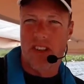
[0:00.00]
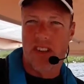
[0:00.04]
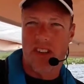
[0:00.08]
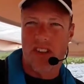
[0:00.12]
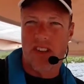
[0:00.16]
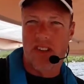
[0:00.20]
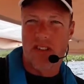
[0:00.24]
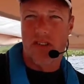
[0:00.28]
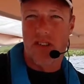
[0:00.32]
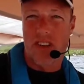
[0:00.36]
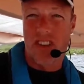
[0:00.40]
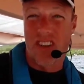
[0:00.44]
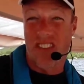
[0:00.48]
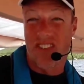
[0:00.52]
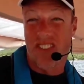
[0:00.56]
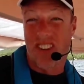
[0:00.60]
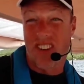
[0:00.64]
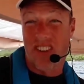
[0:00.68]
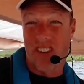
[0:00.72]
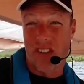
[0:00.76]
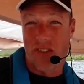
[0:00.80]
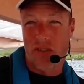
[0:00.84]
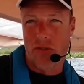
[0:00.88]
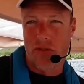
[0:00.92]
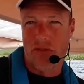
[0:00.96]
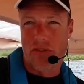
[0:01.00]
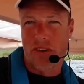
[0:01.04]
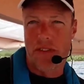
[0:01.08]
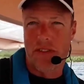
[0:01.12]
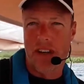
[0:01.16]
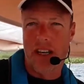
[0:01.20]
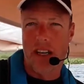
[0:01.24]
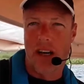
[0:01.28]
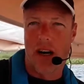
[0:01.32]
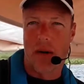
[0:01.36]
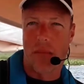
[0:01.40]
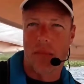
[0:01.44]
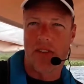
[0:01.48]
Und äh, wie es der Zufall
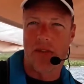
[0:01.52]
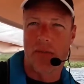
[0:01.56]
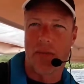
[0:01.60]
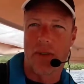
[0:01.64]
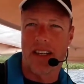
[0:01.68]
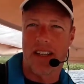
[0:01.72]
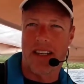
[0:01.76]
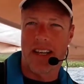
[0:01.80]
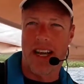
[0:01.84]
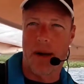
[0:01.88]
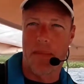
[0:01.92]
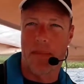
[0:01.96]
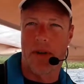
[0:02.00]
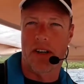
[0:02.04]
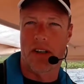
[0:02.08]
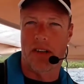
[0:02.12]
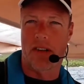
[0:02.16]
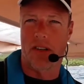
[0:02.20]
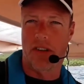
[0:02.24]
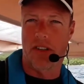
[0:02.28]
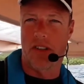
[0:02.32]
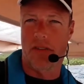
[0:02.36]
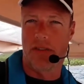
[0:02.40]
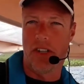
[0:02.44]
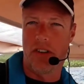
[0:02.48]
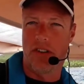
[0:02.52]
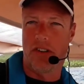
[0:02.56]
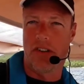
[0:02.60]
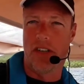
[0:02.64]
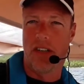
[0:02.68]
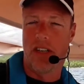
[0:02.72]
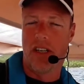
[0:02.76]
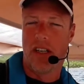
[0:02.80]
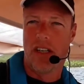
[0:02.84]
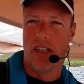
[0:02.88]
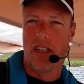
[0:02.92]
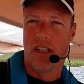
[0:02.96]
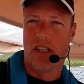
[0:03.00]
will, haben wir es mit der Kamera gerade erwischt.
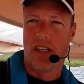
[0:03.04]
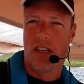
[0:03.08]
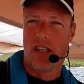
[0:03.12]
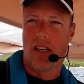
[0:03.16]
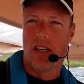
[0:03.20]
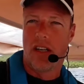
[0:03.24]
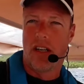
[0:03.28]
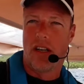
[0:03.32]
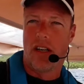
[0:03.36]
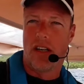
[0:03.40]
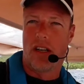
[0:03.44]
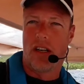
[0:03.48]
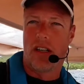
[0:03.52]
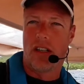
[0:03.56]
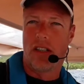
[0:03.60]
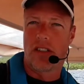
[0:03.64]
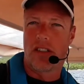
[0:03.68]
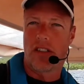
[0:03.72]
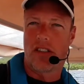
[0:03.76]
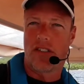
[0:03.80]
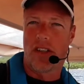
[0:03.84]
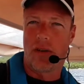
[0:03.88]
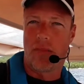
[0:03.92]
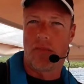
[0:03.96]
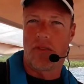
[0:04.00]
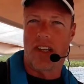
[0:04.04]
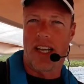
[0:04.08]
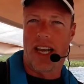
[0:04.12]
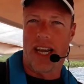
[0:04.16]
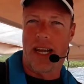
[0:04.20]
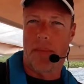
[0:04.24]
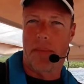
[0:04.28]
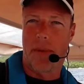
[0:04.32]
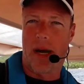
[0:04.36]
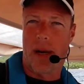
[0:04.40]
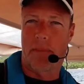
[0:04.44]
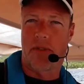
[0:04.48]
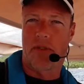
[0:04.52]
Und das gibt es
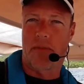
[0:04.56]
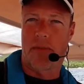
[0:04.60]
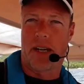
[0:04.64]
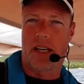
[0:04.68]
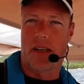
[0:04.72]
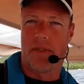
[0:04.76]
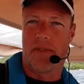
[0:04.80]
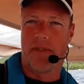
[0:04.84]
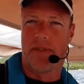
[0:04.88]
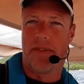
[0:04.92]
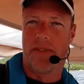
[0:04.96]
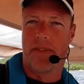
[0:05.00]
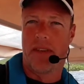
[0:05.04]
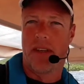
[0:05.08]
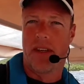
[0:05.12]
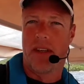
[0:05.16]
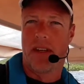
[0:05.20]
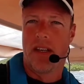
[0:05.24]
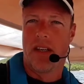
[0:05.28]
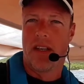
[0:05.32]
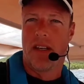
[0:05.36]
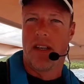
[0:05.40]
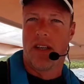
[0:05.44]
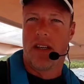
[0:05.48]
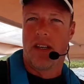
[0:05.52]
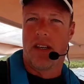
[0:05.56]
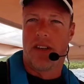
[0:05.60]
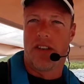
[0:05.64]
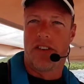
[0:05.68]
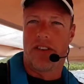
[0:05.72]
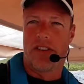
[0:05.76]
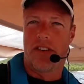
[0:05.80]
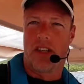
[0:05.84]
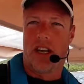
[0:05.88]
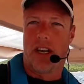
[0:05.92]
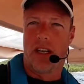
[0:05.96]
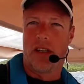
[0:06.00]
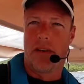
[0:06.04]
gleich im Abspann.
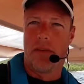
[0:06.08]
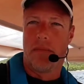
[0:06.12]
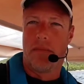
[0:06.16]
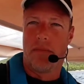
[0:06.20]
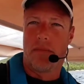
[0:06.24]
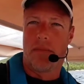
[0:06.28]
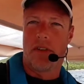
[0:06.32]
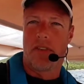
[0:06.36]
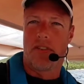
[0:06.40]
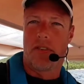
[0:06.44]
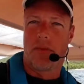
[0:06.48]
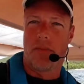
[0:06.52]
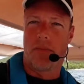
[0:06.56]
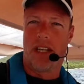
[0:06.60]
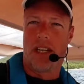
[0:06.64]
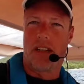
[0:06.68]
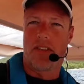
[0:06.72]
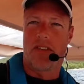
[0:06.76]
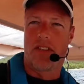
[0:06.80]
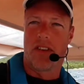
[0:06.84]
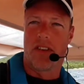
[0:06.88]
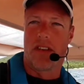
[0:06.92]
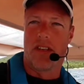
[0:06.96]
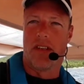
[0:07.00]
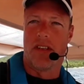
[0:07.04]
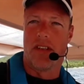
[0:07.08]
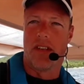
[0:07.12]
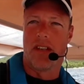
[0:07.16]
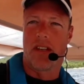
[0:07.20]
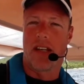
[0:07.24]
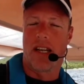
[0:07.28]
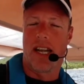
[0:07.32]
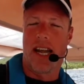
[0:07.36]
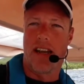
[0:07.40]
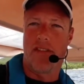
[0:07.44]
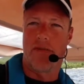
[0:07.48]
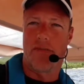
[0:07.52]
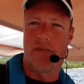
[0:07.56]
Also dann, bis zum nächsten
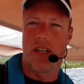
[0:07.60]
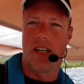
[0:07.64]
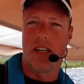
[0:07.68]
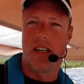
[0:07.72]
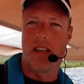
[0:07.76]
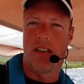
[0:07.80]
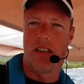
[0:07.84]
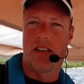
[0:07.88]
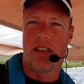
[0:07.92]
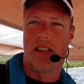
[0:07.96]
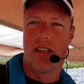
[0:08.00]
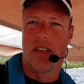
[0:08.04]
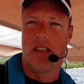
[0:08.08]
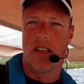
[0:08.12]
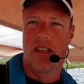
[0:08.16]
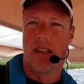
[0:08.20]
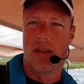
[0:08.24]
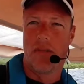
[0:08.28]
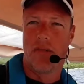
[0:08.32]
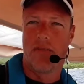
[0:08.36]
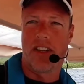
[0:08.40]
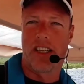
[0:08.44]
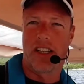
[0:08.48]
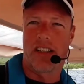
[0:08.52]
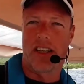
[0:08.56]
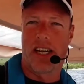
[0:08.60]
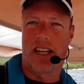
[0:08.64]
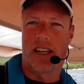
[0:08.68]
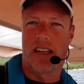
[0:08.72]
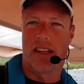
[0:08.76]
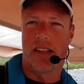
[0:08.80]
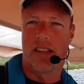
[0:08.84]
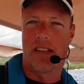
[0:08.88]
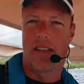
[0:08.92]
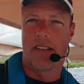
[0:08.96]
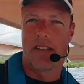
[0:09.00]
Live-Bericht. Vielen Dank.